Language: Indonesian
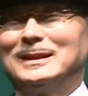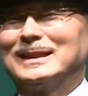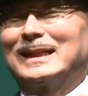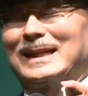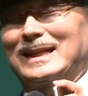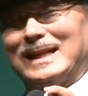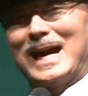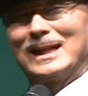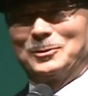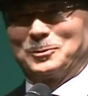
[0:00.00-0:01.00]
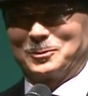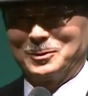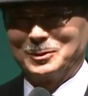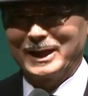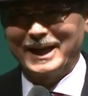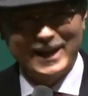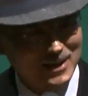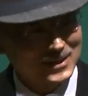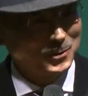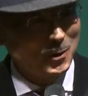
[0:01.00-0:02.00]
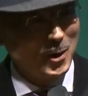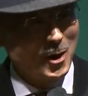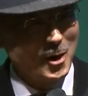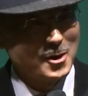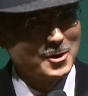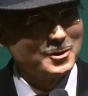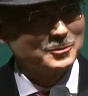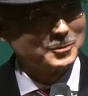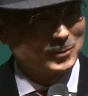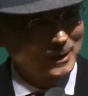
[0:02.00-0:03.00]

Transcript: dari majalah tersebut bahwa member